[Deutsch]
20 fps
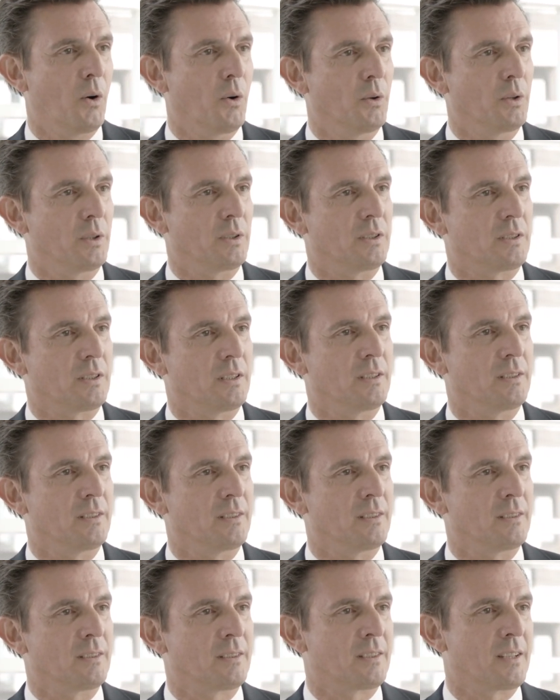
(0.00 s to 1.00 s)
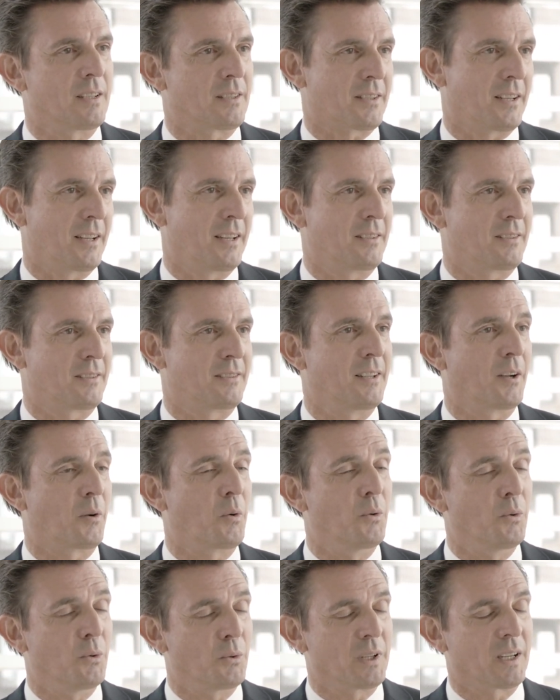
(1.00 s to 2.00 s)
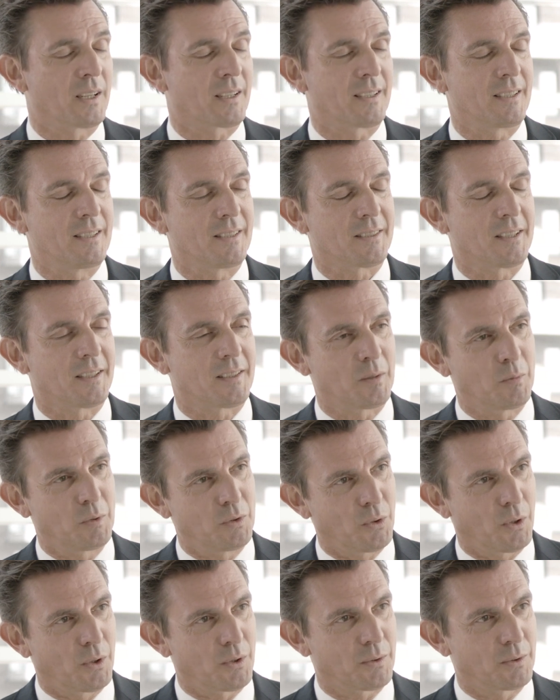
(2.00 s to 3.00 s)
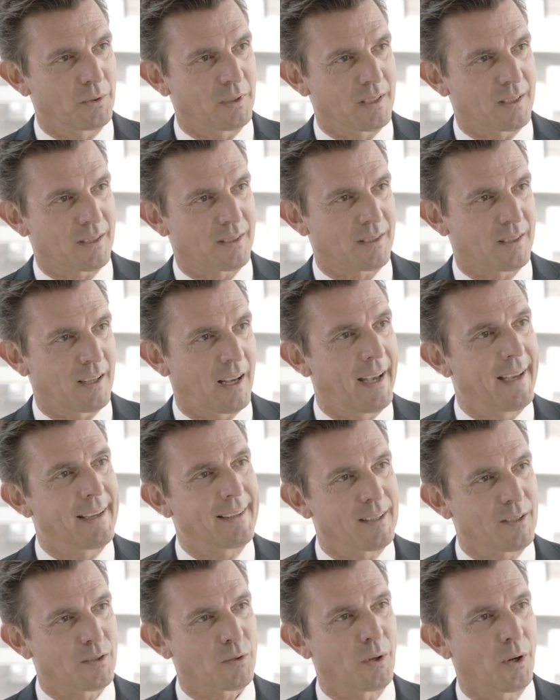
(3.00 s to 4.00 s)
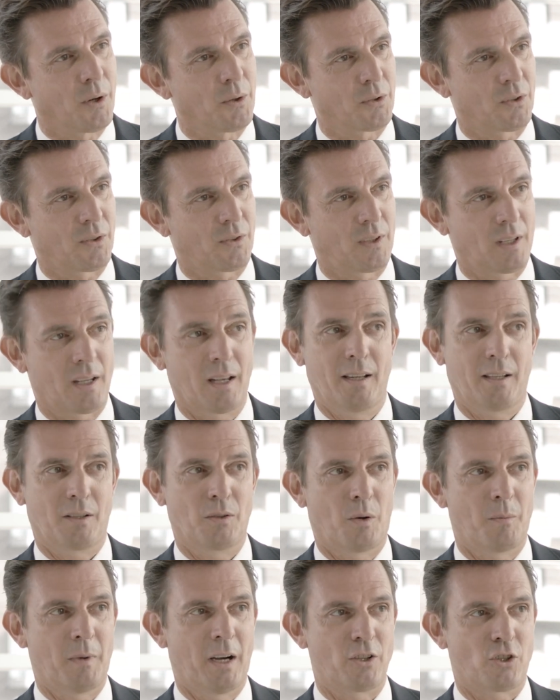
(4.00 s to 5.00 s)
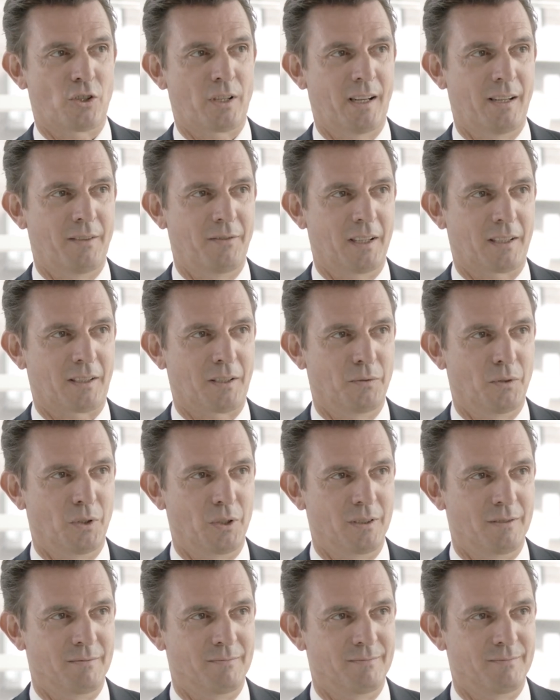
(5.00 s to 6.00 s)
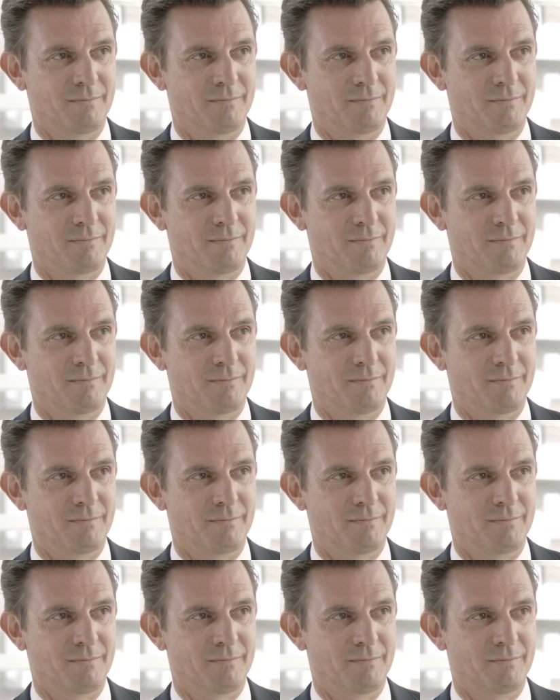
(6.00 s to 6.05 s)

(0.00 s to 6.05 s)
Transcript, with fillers: Und in der Zeit der Corona-Krise hat die Bedeutung des eigenen Zuhauses sicherlich nochmal an Stellenwert gewonnen.